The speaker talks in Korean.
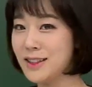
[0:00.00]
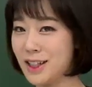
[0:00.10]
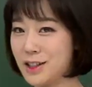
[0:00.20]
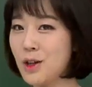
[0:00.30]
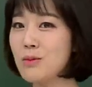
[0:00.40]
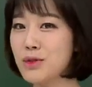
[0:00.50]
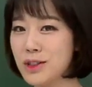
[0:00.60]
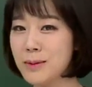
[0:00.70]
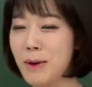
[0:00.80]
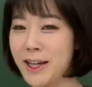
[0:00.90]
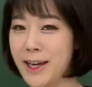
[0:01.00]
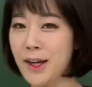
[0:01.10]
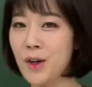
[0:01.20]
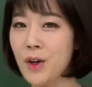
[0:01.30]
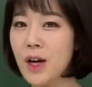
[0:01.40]
자 그건 무슨
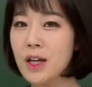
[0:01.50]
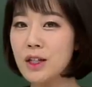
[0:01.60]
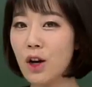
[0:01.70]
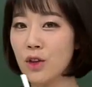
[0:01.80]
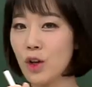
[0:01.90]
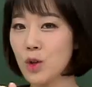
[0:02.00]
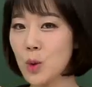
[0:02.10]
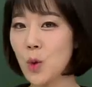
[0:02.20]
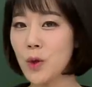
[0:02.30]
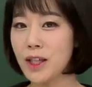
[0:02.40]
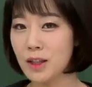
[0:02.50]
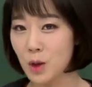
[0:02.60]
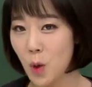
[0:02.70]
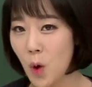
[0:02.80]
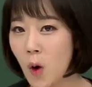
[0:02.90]
말이에요? 그런 것도
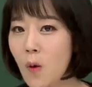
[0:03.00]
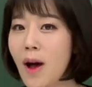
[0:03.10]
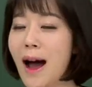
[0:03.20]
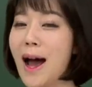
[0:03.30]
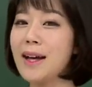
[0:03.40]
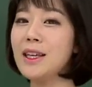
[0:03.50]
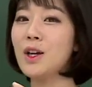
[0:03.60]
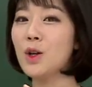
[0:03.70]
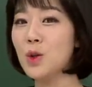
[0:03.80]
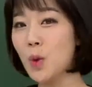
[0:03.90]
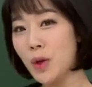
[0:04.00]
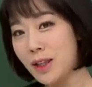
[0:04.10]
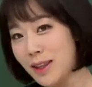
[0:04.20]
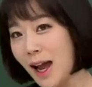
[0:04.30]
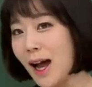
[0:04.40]
있고 아닌 것도
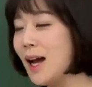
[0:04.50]
있다.